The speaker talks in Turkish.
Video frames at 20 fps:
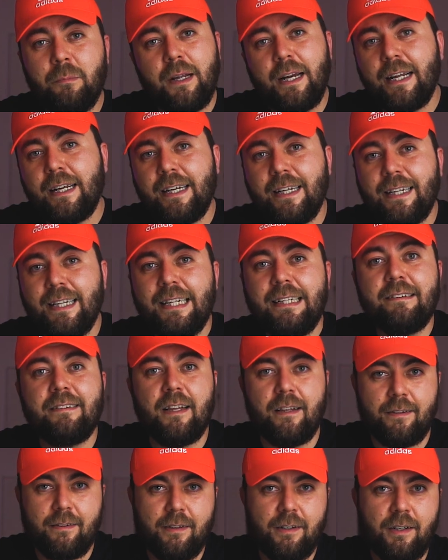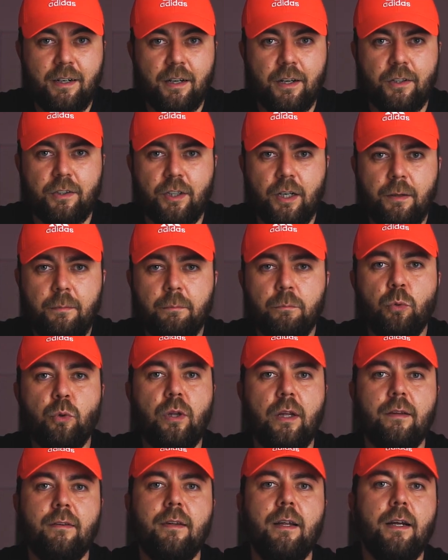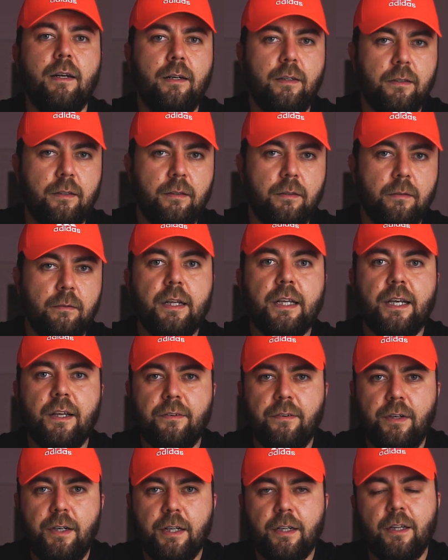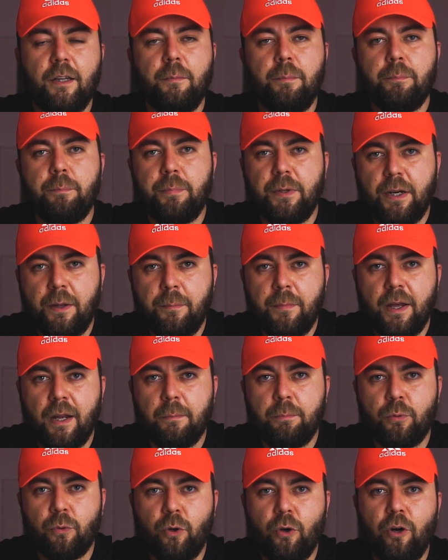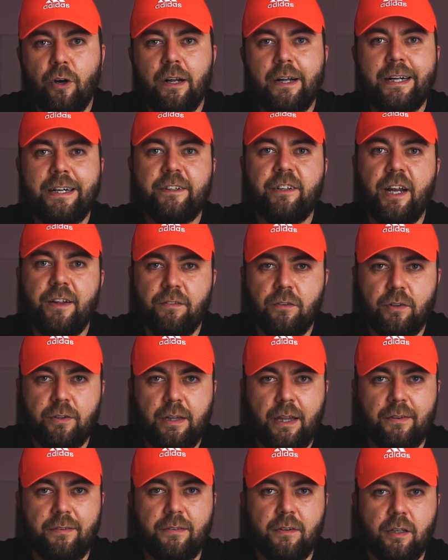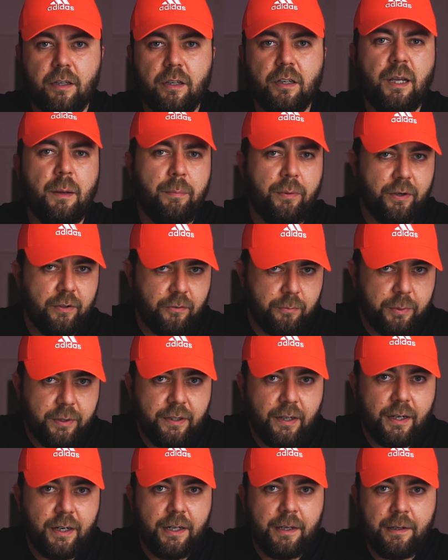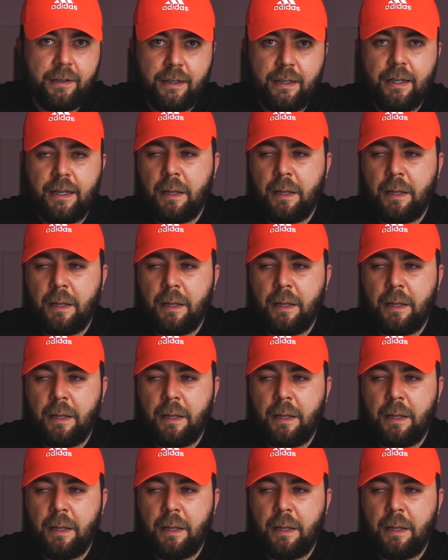merak edilen testlerine geçelim. Bu testler nedir? Kesinlikle Premiere Pro render testi yaparız bir tane.